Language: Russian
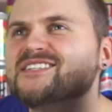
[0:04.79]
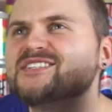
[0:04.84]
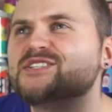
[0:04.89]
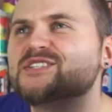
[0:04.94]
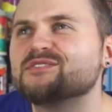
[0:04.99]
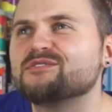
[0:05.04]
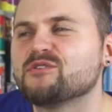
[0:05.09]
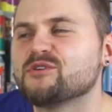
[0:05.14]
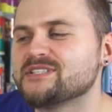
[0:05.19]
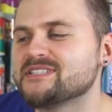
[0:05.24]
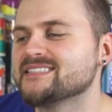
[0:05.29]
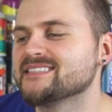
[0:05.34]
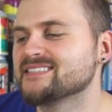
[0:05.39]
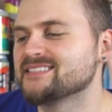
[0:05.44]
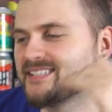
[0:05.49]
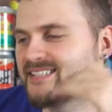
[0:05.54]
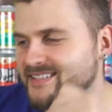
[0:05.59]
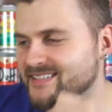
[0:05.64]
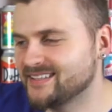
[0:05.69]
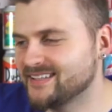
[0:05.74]
Сегодня
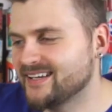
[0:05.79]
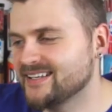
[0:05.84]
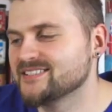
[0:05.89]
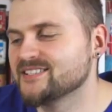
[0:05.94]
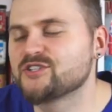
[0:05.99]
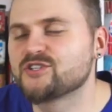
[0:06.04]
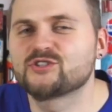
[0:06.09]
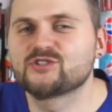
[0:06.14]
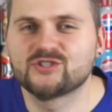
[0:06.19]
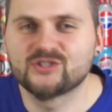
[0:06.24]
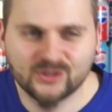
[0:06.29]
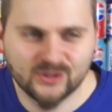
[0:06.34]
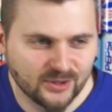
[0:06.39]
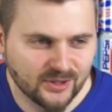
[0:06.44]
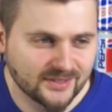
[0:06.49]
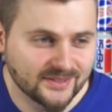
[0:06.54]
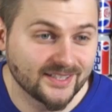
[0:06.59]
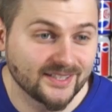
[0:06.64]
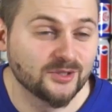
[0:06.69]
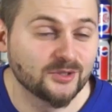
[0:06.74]
среда, значит,
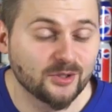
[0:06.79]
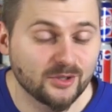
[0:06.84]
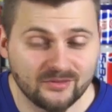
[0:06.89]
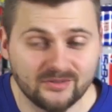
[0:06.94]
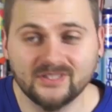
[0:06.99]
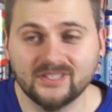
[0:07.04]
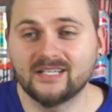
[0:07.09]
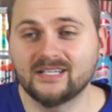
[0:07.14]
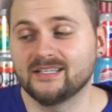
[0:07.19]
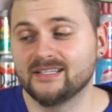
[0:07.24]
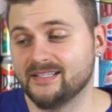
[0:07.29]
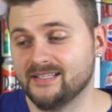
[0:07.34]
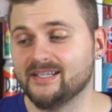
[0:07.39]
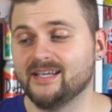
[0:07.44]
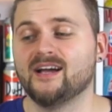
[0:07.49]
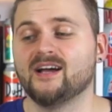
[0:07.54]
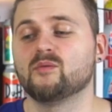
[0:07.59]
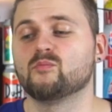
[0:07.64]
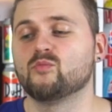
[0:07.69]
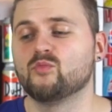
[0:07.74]
что-то новенькое
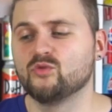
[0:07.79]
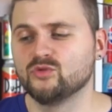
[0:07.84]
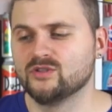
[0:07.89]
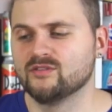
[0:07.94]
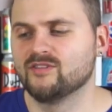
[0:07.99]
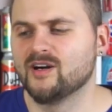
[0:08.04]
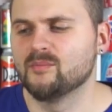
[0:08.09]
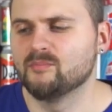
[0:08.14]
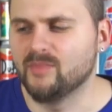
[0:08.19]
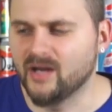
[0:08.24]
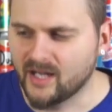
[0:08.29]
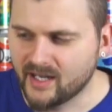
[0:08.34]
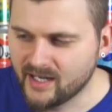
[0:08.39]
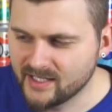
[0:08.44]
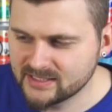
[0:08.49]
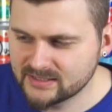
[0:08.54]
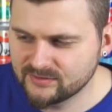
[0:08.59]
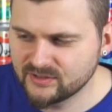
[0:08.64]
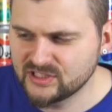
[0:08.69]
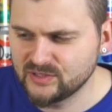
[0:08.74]
я буду вам
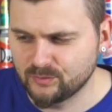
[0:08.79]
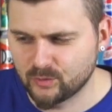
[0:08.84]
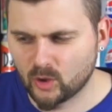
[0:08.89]
показывать,